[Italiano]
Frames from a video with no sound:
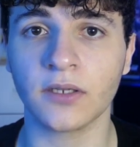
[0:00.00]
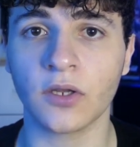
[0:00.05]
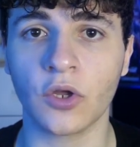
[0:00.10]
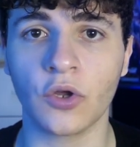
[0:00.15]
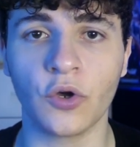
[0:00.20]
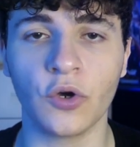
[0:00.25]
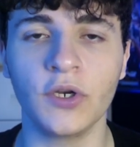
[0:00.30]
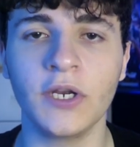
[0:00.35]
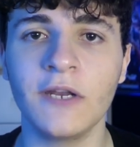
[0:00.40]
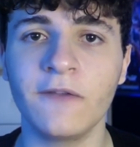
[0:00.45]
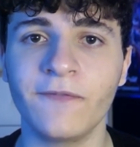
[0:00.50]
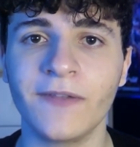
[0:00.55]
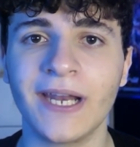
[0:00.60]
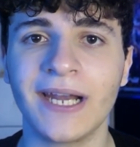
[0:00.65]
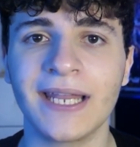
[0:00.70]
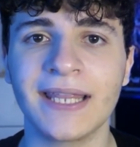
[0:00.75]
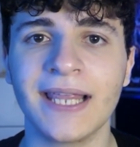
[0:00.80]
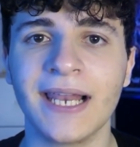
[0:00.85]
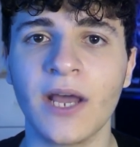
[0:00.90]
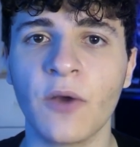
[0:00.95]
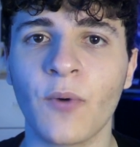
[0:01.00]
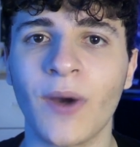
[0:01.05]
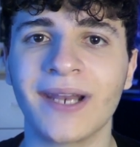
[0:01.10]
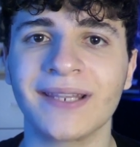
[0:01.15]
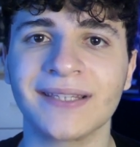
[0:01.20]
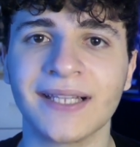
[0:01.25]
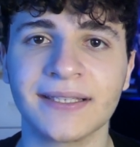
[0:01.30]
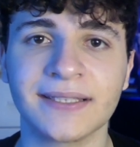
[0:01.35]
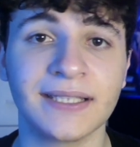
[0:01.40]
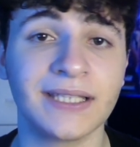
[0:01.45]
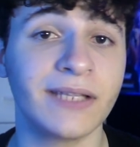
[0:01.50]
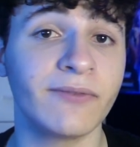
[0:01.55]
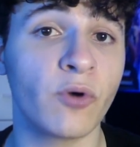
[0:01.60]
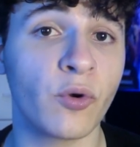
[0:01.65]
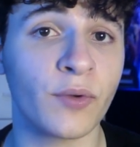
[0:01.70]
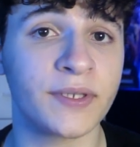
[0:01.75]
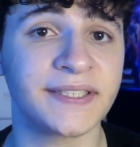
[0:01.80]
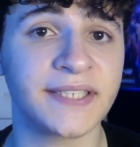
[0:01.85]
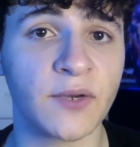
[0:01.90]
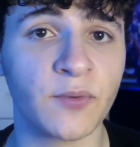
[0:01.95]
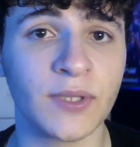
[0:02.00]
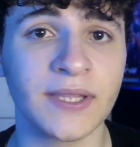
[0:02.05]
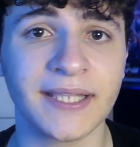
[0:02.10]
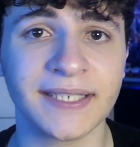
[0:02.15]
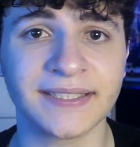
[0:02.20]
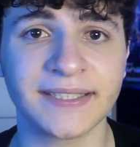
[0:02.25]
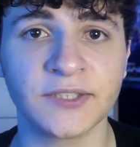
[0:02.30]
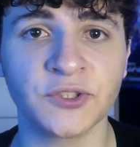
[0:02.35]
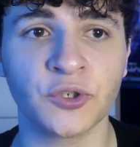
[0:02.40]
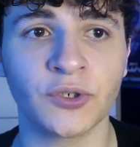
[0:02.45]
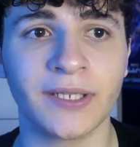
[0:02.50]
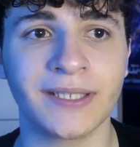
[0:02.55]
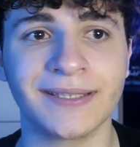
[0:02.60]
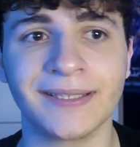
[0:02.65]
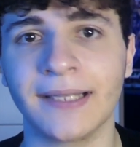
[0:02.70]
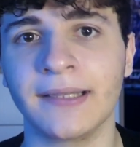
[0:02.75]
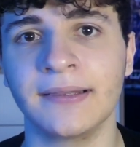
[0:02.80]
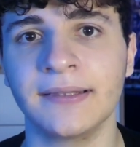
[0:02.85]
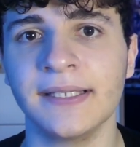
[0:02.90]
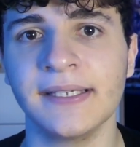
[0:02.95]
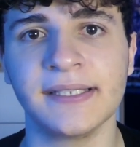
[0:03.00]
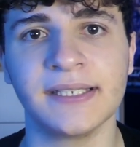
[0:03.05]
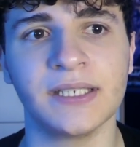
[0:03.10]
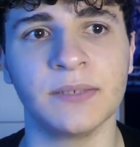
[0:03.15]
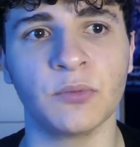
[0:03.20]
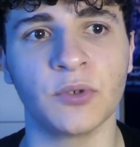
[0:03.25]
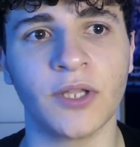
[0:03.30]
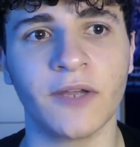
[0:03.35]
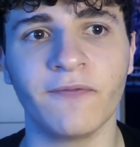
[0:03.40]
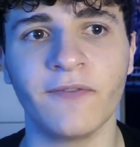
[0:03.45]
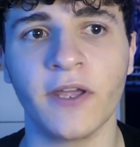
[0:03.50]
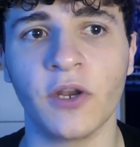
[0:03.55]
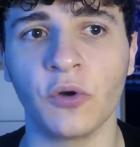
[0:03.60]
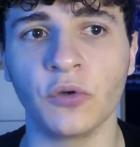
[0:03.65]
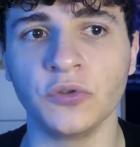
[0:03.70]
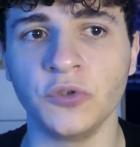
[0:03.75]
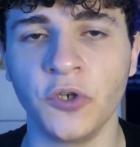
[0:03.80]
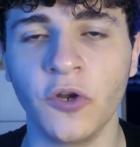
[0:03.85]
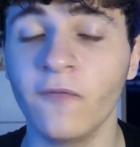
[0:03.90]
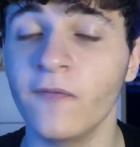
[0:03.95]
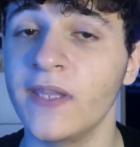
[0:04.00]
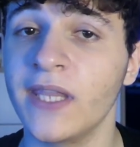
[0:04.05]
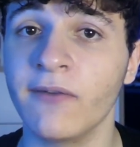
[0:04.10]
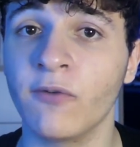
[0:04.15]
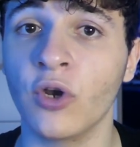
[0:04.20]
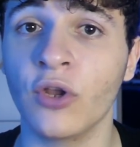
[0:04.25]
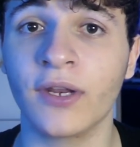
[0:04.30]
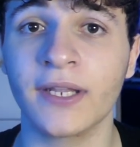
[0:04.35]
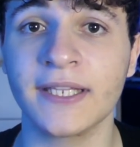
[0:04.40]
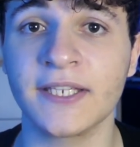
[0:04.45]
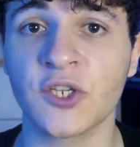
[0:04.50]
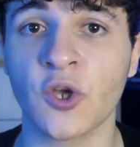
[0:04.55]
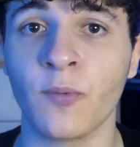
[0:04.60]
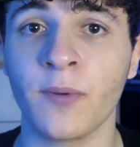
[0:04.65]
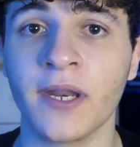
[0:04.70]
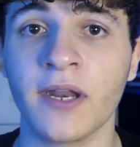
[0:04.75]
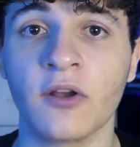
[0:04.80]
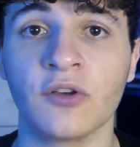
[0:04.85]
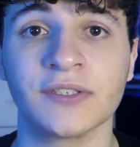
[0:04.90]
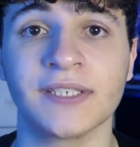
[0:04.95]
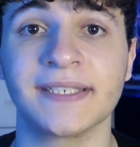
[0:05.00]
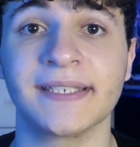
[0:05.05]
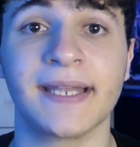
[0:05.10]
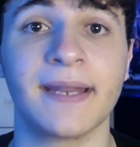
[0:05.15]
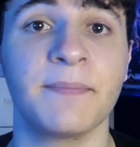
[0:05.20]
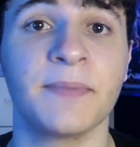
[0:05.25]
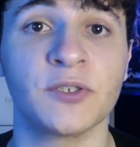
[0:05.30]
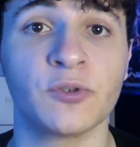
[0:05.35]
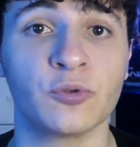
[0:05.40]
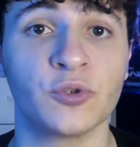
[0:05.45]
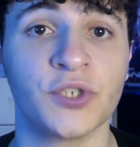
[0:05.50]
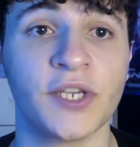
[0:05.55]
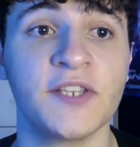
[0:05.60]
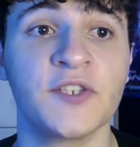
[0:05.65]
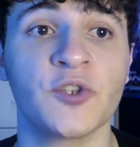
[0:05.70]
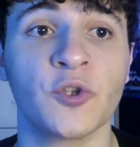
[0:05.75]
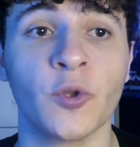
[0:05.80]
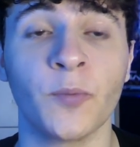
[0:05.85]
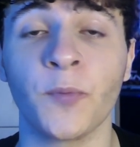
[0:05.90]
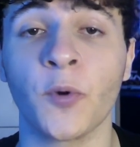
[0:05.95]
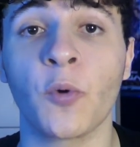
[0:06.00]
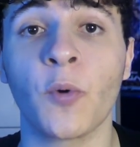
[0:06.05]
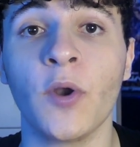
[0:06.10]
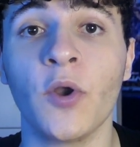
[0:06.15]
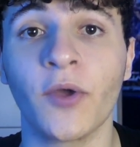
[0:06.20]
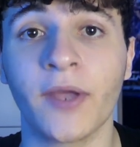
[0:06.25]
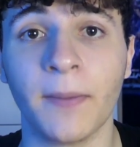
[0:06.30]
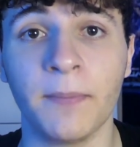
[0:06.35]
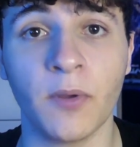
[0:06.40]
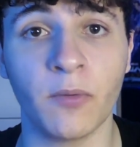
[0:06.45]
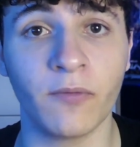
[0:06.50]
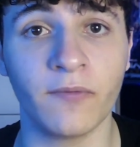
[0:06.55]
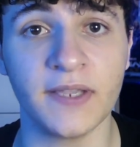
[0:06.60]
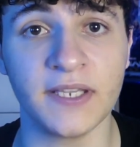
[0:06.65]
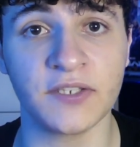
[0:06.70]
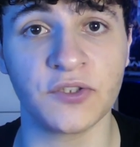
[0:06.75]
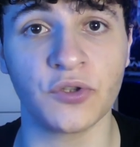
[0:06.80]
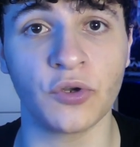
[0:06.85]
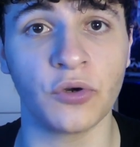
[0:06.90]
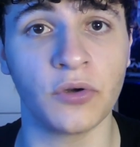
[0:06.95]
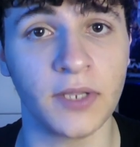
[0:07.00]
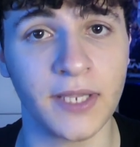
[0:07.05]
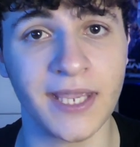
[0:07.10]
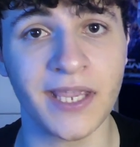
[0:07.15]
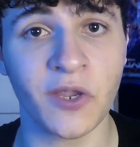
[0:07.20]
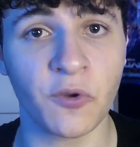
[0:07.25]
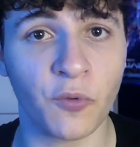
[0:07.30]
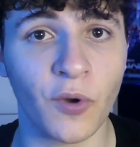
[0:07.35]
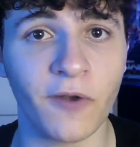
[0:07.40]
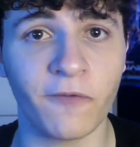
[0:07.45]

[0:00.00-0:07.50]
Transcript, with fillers: Con il finale della quarta attendevo questa quinta stagione tantissimo, davvero non vedevo l'ora di scoprire cosa sarebbe successo dopo quello che abbiamo visto in quel